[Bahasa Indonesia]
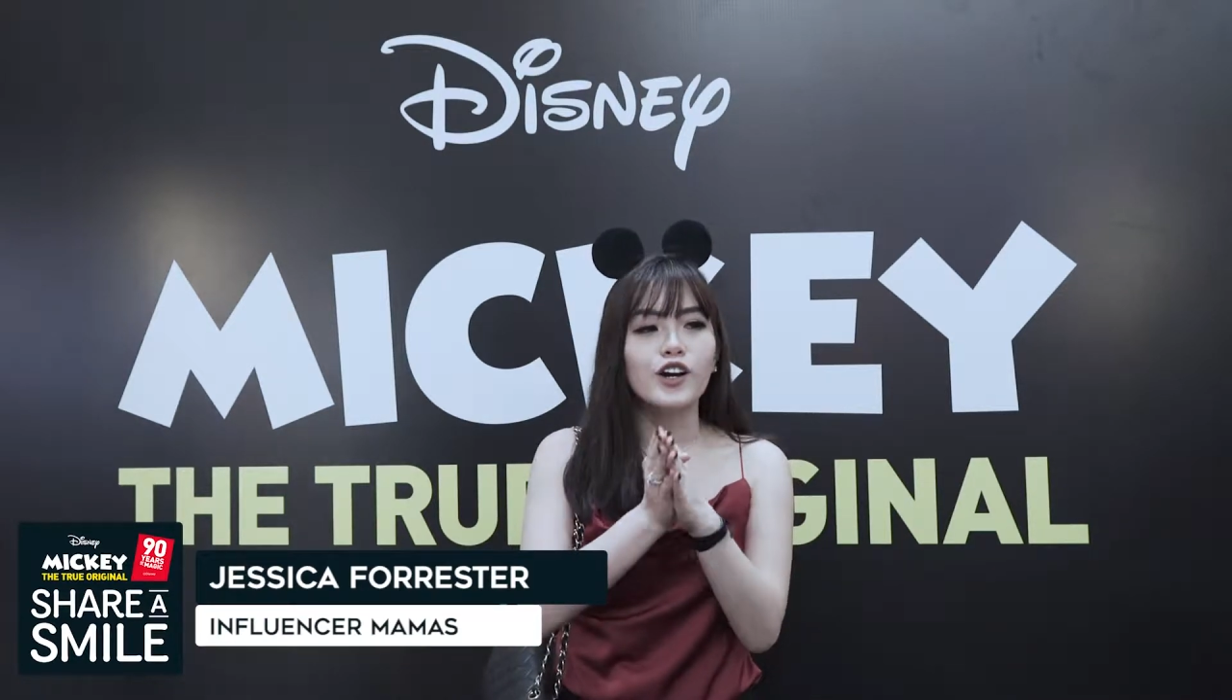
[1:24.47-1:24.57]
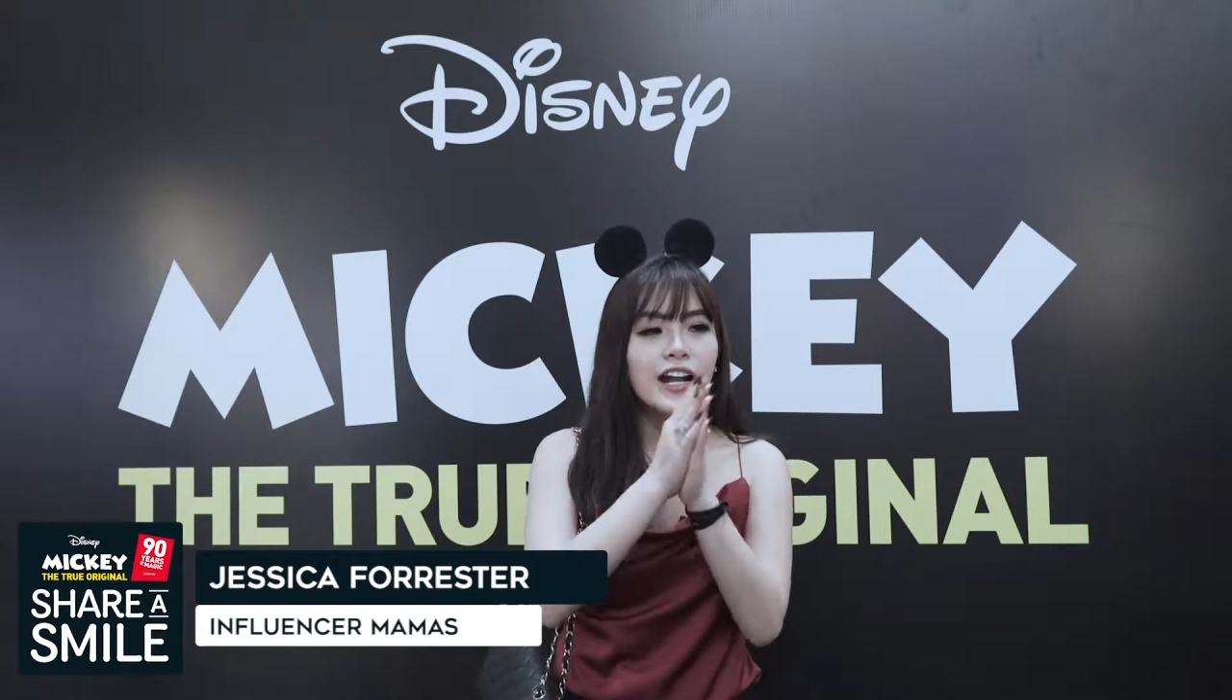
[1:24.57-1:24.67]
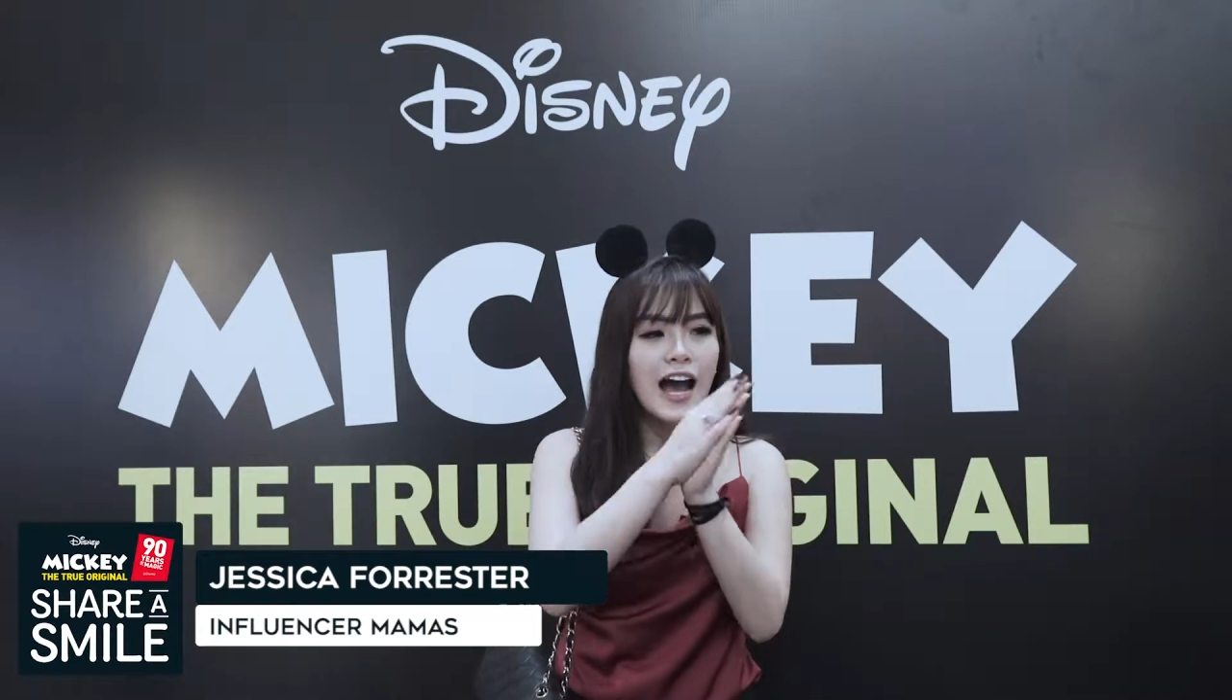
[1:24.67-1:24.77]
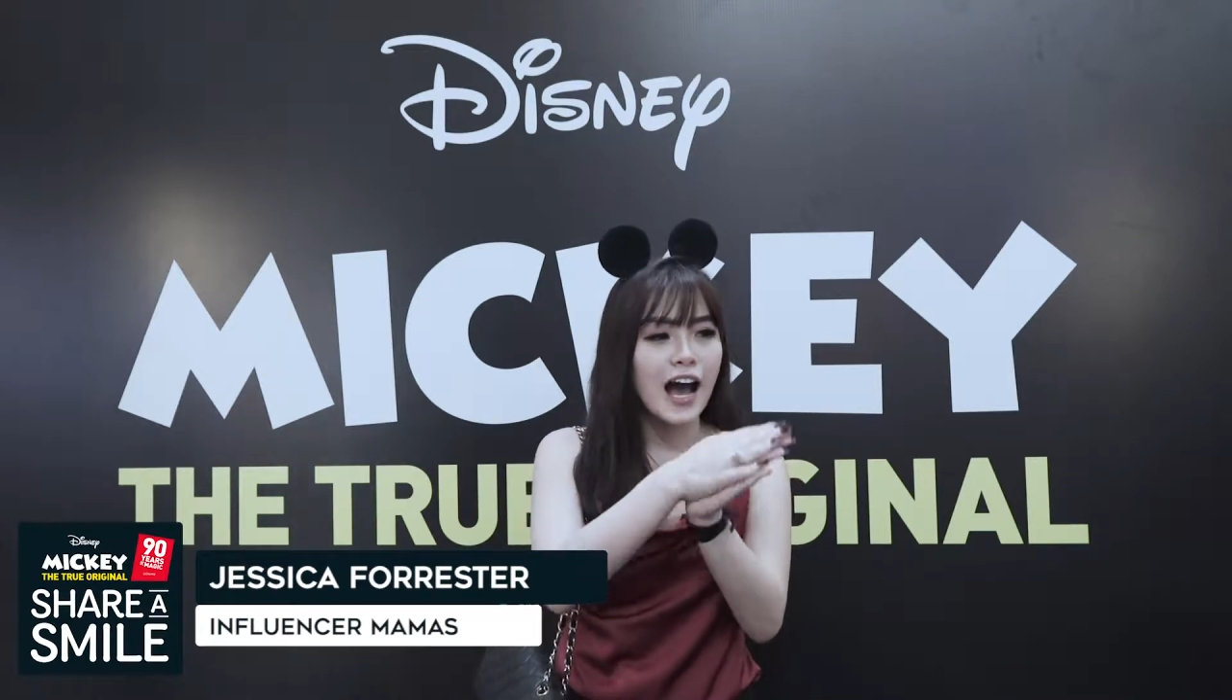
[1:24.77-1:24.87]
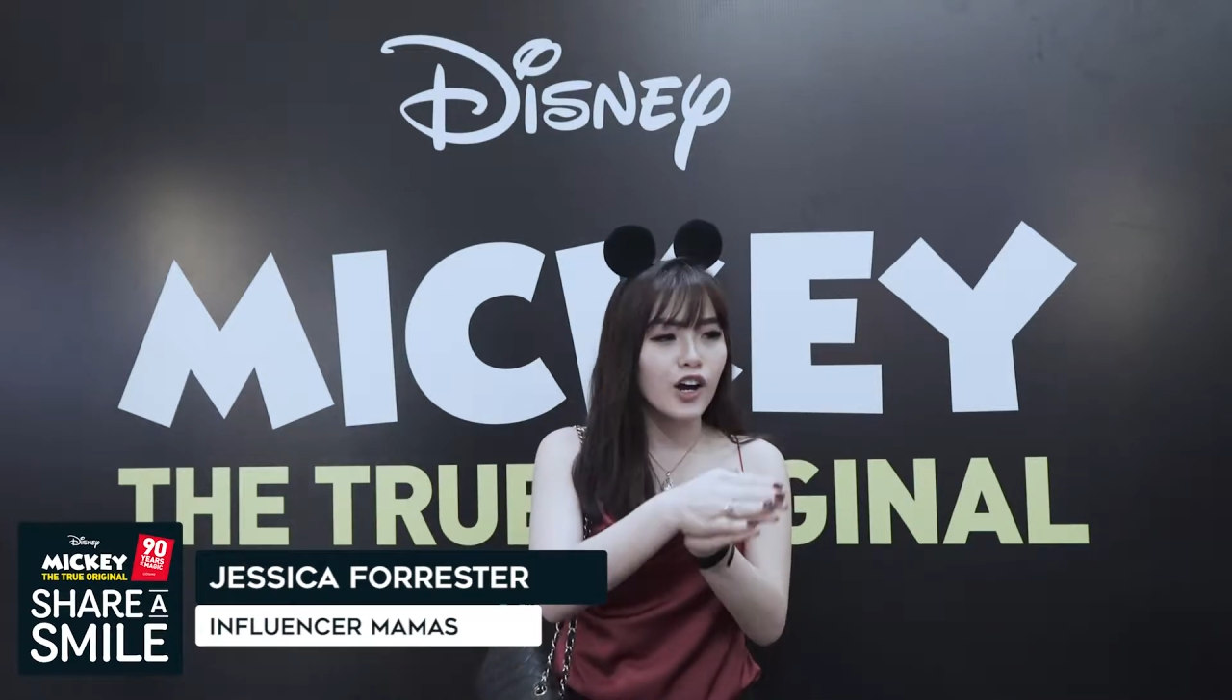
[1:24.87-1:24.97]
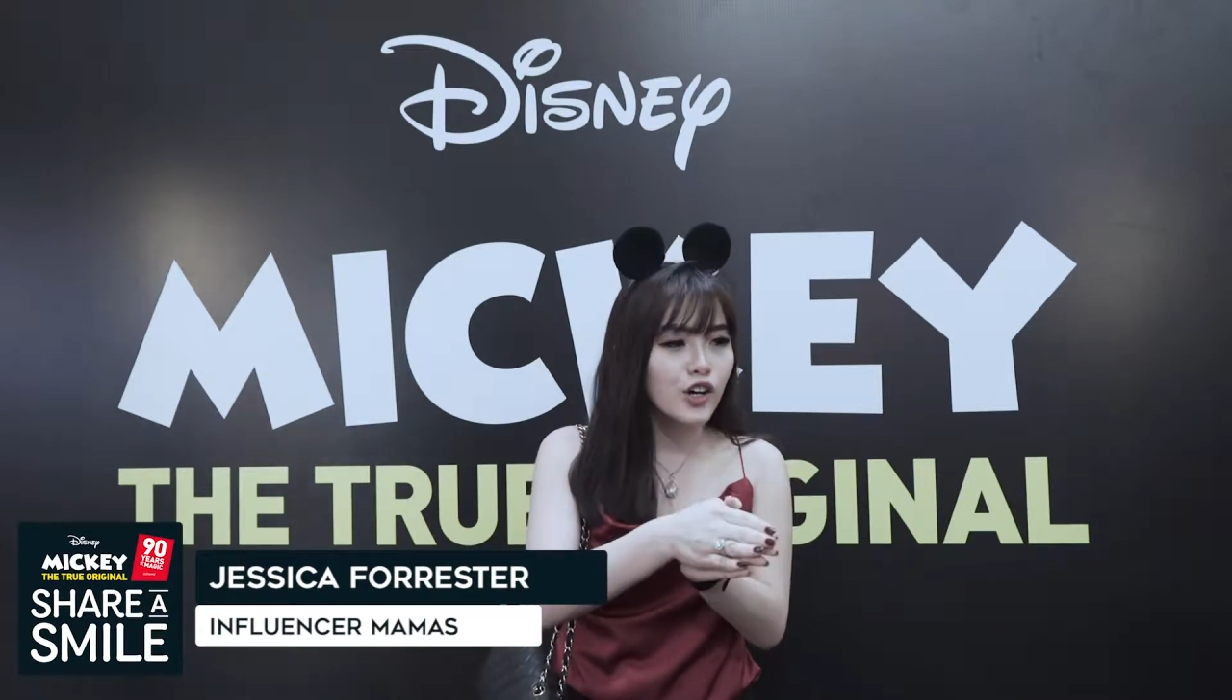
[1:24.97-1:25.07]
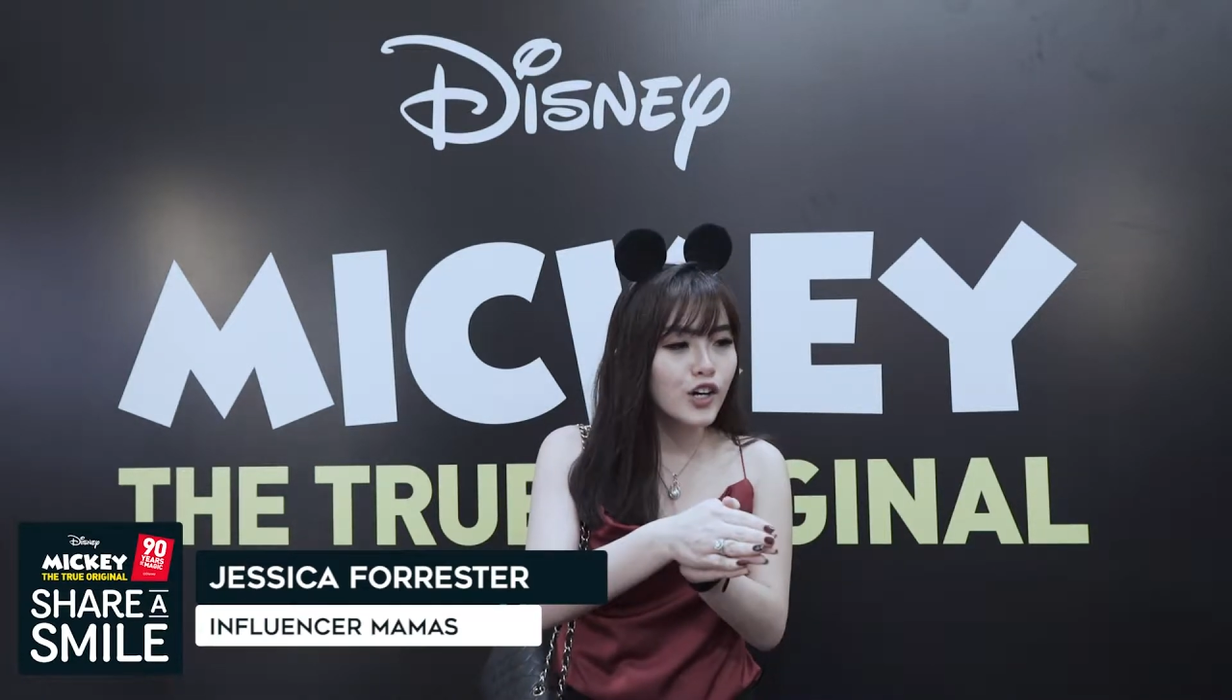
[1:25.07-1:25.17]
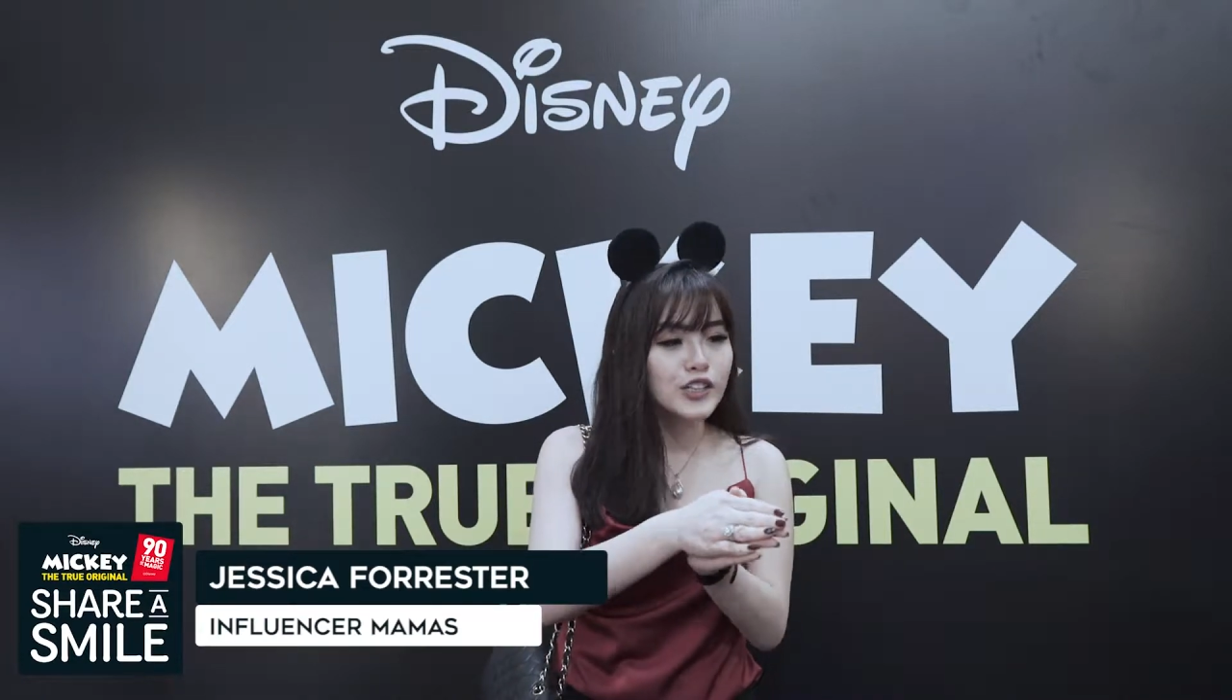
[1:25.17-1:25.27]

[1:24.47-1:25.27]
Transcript: undang aku.